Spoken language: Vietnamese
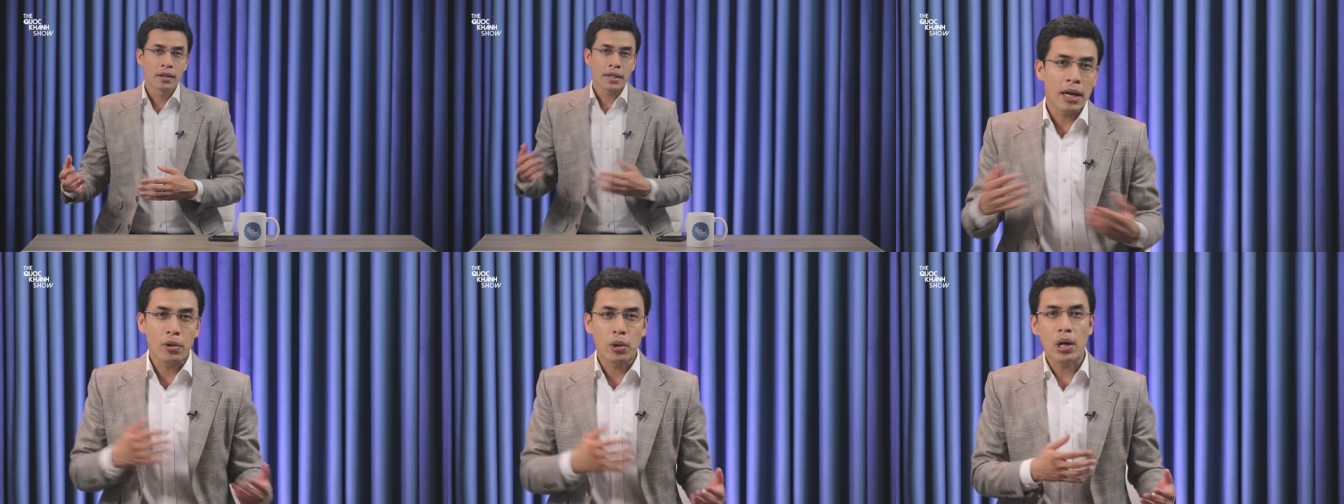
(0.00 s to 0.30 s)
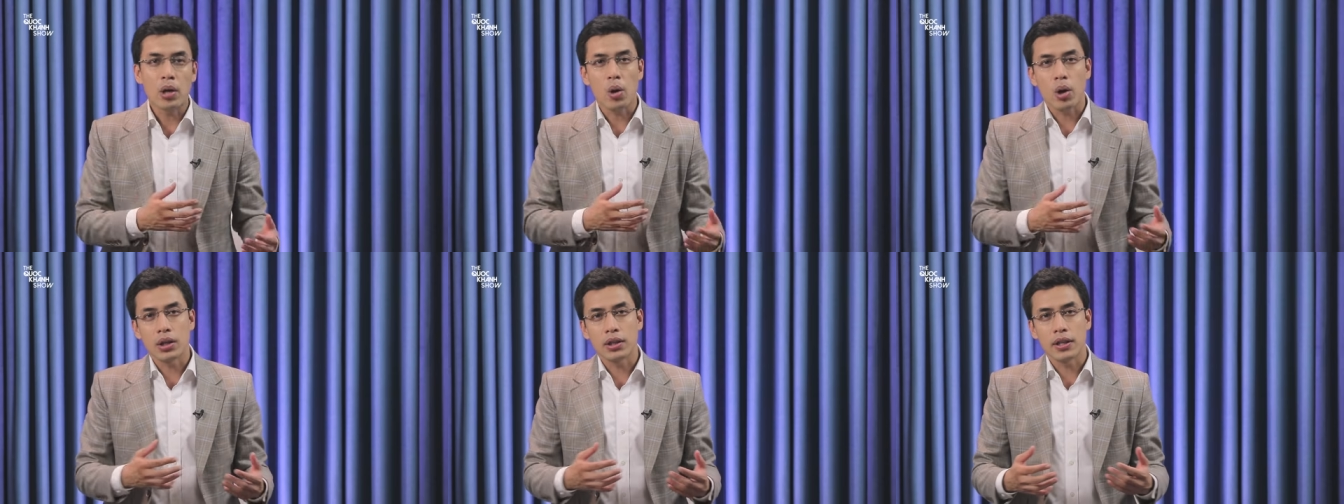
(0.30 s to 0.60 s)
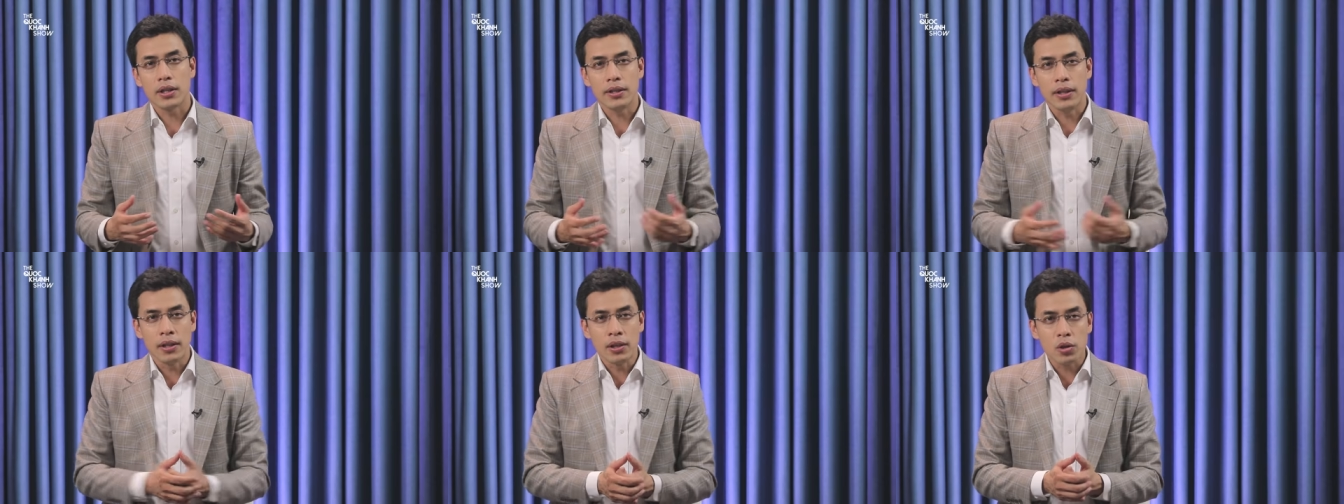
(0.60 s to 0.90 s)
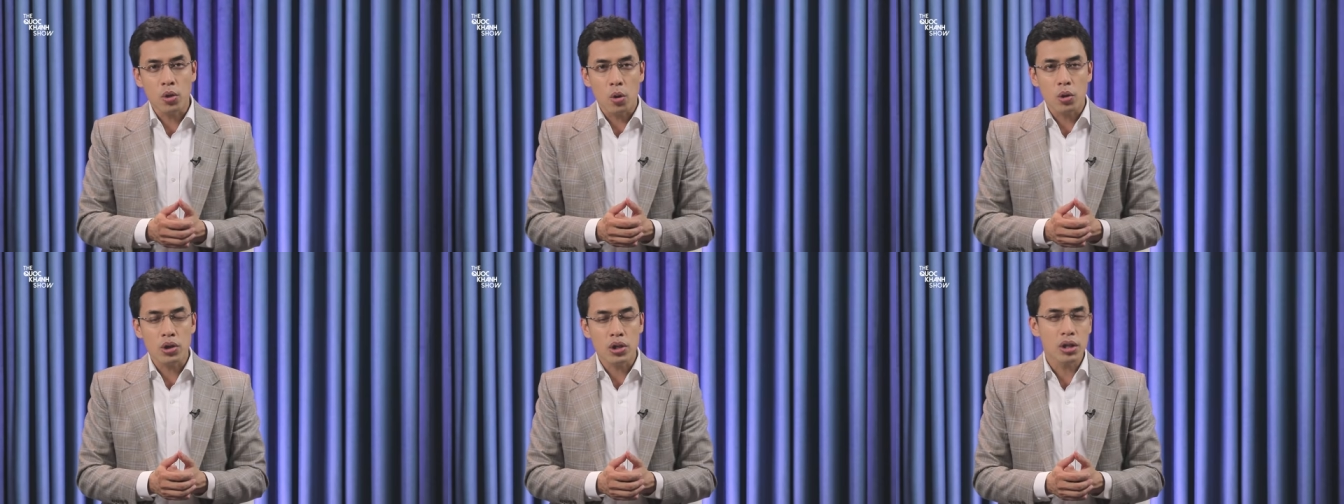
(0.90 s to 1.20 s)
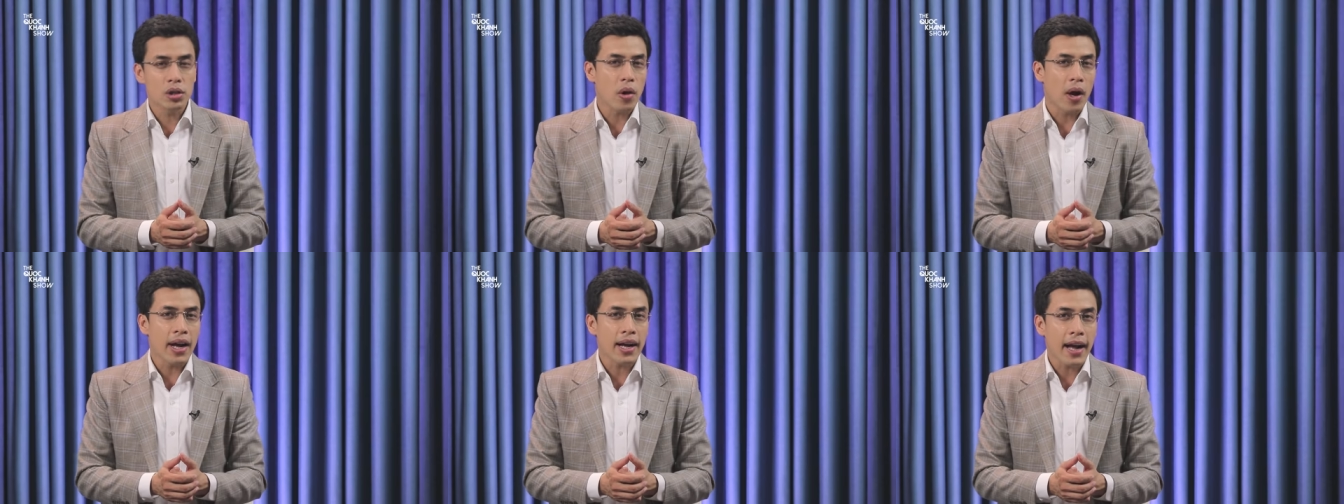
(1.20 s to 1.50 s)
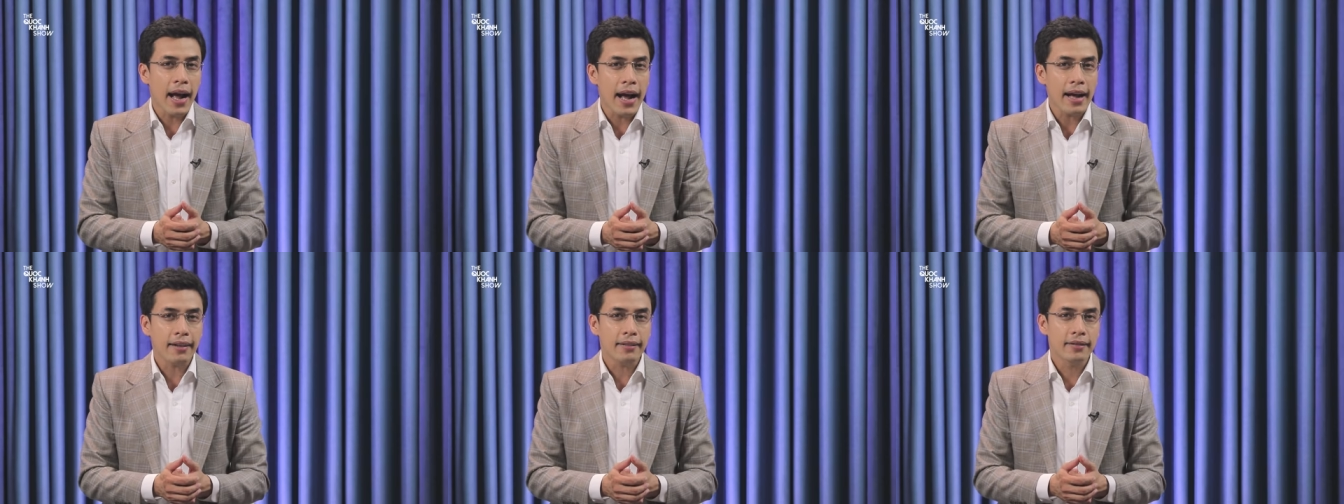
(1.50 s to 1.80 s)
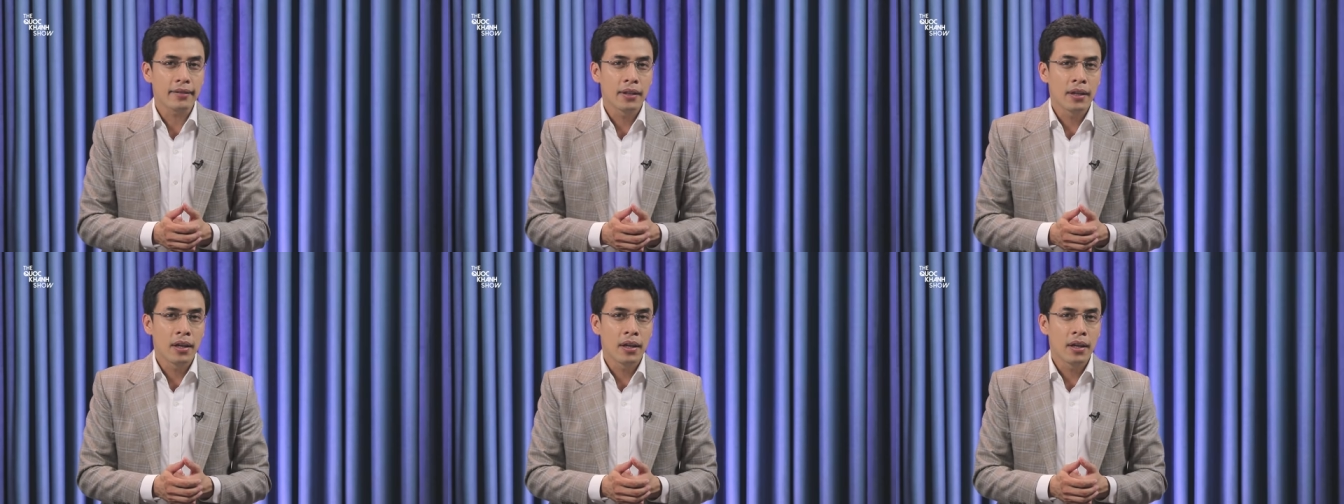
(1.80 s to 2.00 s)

Theo quy luật từ những cuộc suy thoái khác,